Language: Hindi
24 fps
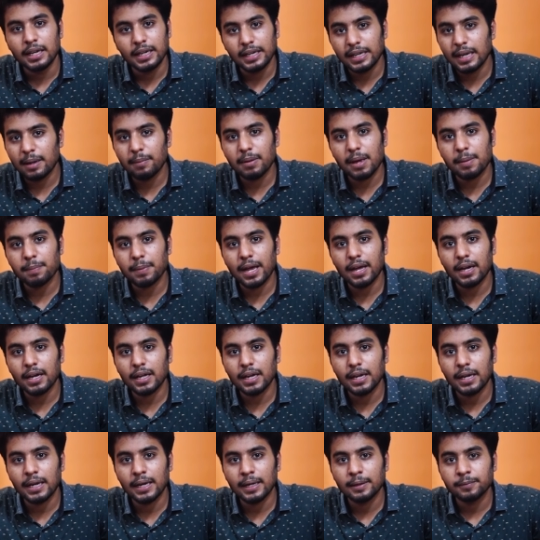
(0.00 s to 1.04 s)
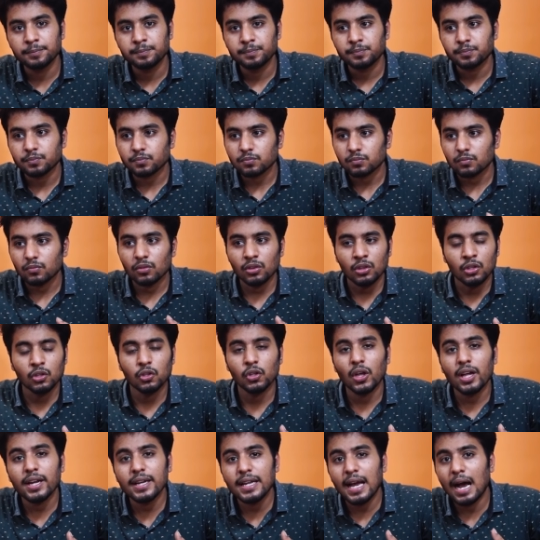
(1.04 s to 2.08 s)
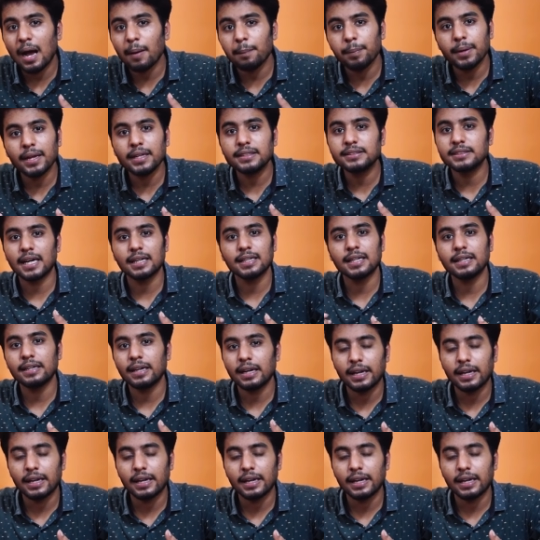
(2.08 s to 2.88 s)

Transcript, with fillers: लिए भी अप्लाई करेंगे तो यार यहाँ पे ज़्यादा